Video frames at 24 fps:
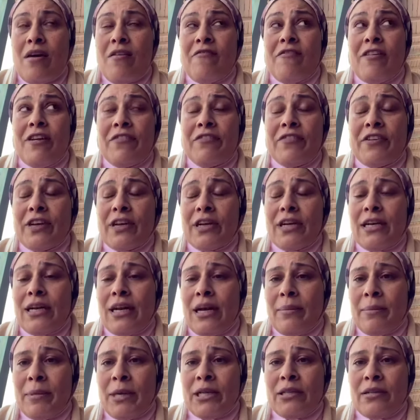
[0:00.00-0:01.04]
فالفكرة اللي
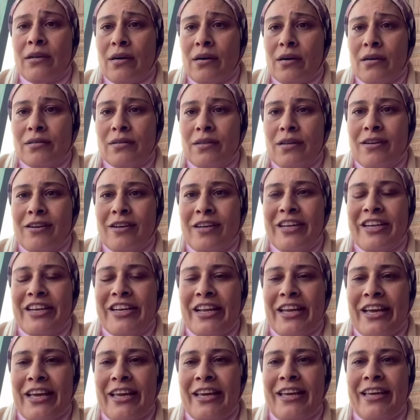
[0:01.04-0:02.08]
عملتها قطر إن
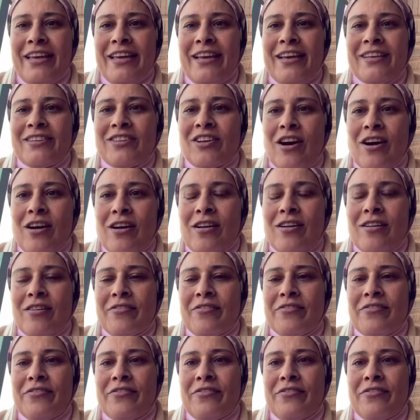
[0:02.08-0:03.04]
هي تعرف